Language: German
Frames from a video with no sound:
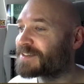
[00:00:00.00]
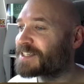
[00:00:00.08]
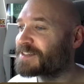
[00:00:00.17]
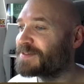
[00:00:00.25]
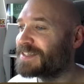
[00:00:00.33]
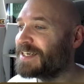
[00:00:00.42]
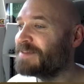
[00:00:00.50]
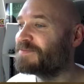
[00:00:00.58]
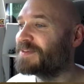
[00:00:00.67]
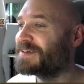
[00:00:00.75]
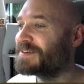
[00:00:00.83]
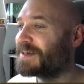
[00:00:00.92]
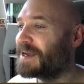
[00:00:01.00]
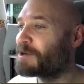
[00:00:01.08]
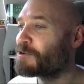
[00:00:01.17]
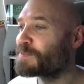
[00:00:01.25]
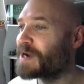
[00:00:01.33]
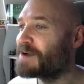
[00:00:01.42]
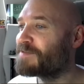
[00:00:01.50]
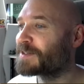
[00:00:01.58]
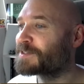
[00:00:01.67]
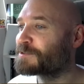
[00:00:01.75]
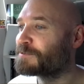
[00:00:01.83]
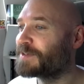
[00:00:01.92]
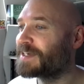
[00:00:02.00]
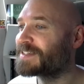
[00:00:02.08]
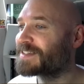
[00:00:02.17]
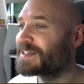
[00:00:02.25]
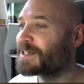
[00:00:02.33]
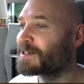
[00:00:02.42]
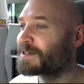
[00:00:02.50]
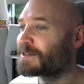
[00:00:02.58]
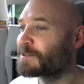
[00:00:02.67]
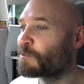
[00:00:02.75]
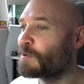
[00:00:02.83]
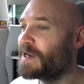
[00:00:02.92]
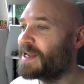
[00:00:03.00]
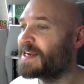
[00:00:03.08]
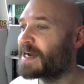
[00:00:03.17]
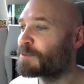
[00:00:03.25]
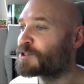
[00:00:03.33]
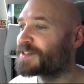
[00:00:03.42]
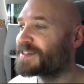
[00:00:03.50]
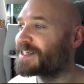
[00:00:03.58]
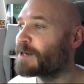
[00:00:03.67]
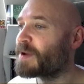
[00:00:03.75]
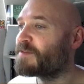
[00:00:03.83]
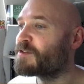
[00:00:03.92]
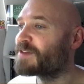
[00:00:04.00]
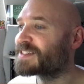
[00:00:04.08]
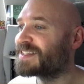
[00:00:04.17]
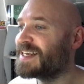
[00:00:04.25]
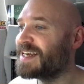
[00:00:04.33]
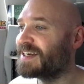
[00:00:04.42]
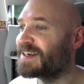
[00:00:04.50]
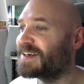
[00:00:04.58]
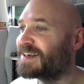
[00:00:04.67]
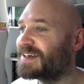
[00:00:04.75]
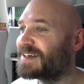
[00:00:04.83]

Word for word: Was ist mit ihm? Er guckt mir einfach zu, wie ich seine Kollegen abschätze. Ich glaube, er will was lernen.